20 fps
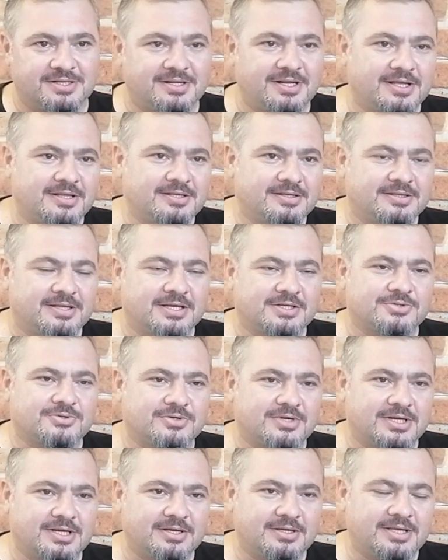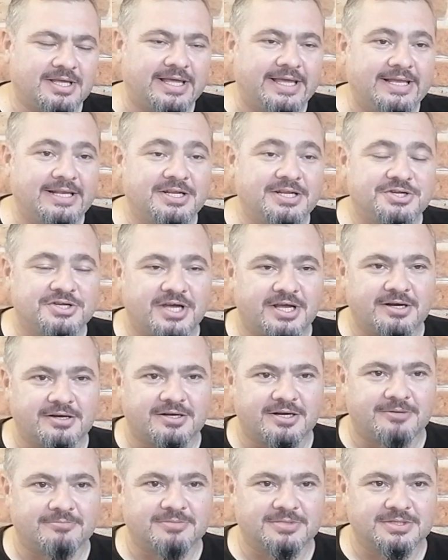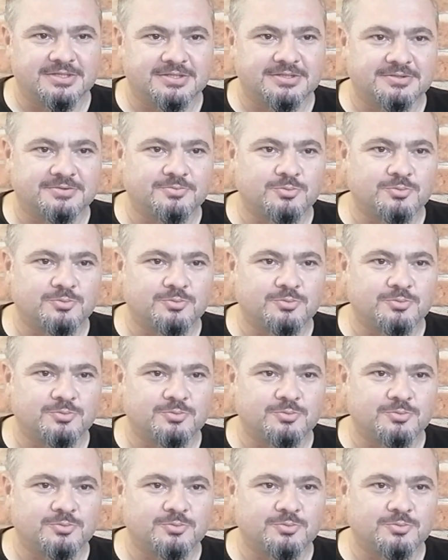dinlendikten sonra 50'şer gramlık